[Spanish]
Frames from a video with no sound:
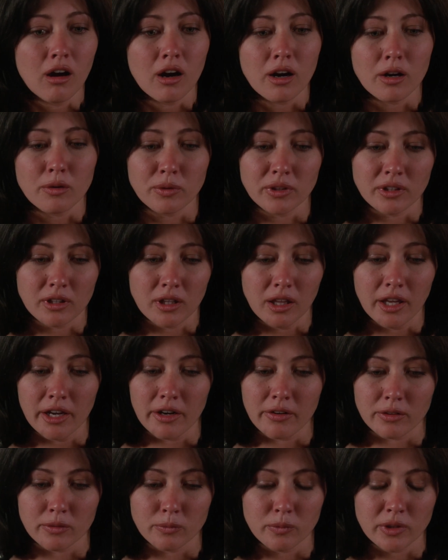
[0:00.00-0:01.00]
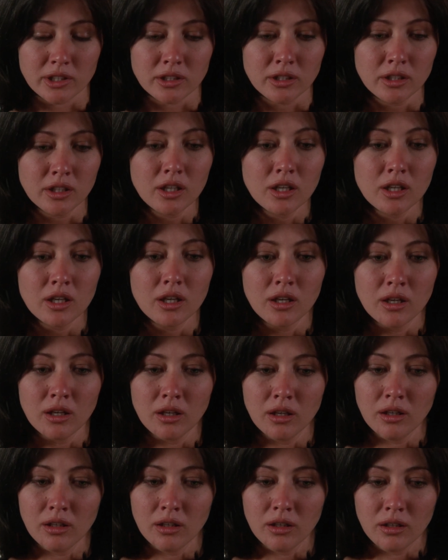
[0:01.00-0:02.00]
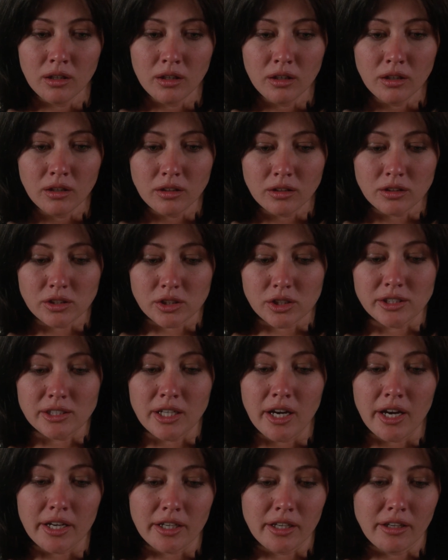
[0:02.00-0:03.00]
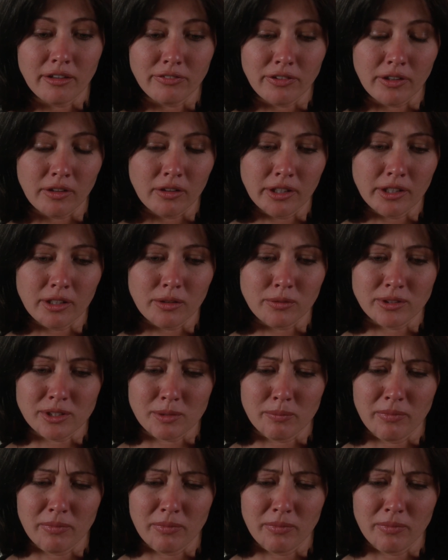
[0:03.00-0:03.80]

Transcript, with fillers: en el auto con Claire y cuando sucedió sentí que